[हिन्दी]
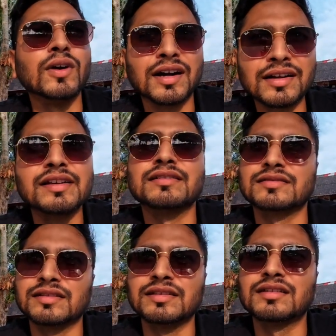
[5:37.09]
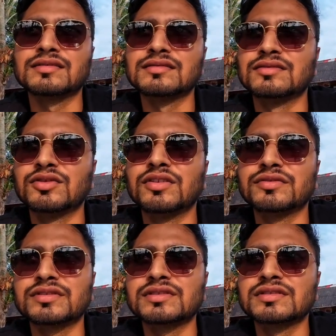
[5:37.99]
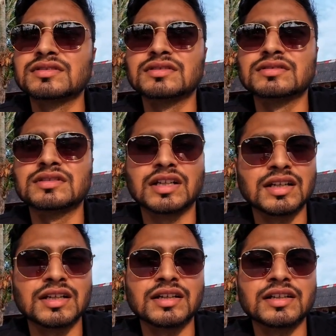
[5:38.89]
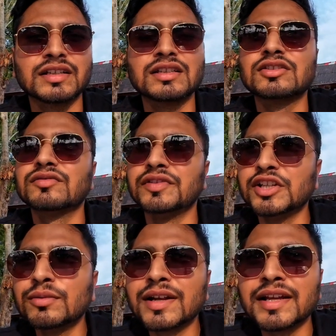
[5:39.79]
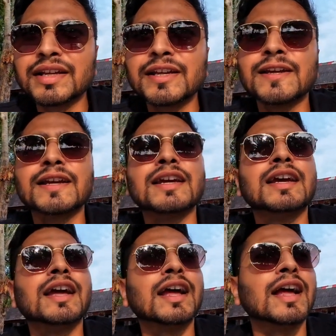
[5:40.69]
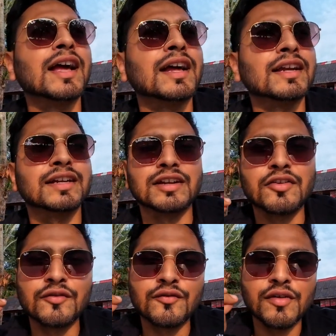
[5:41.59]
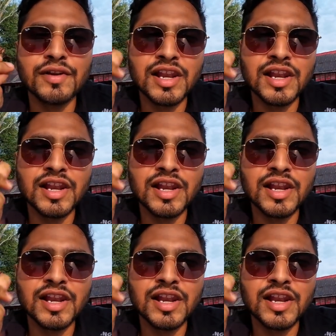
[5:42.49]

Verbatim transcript: वाकई अच्छा है यार नो डाउट खाना खा के वीडियो बनाएंगे एंड वी विल